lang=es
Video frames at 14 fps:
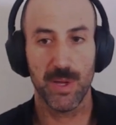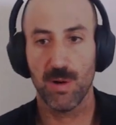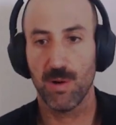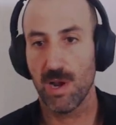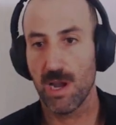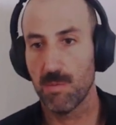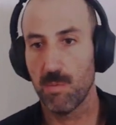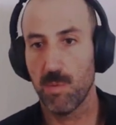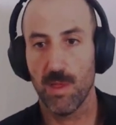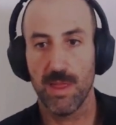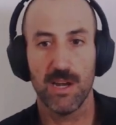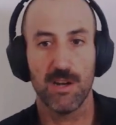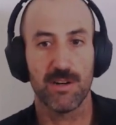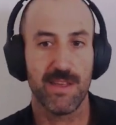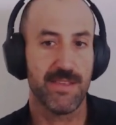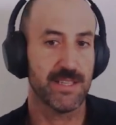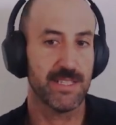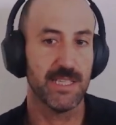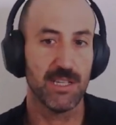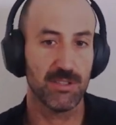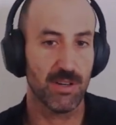pero el modelo
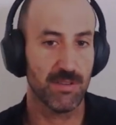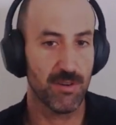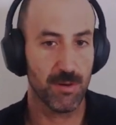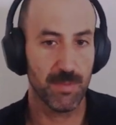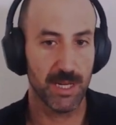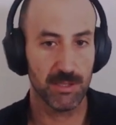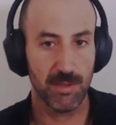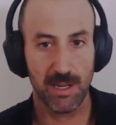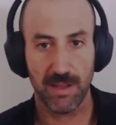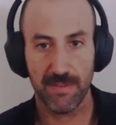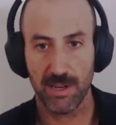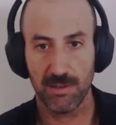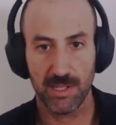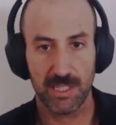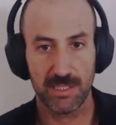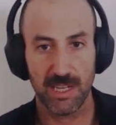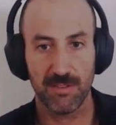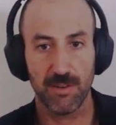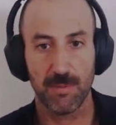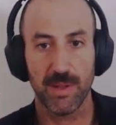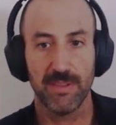necesita otro formato, hay que hacer otras
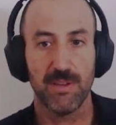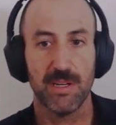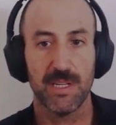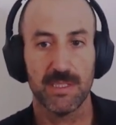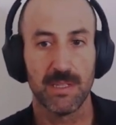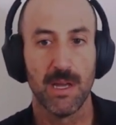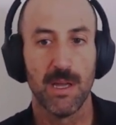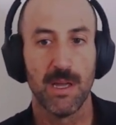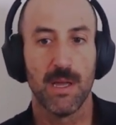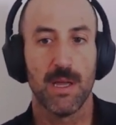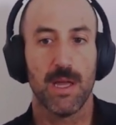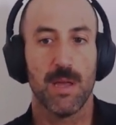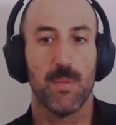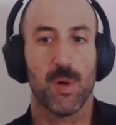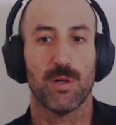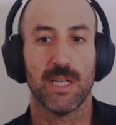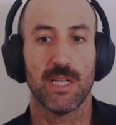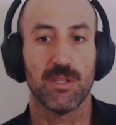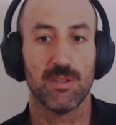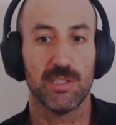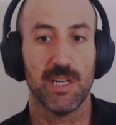transformaciones y por lo
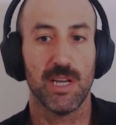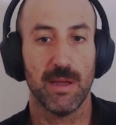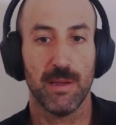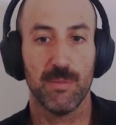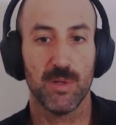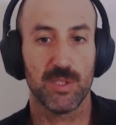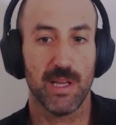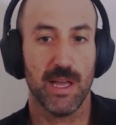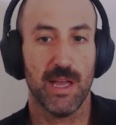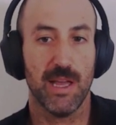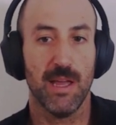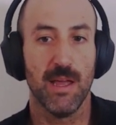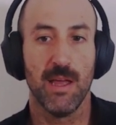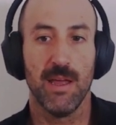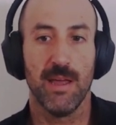tanto sí que vemos que,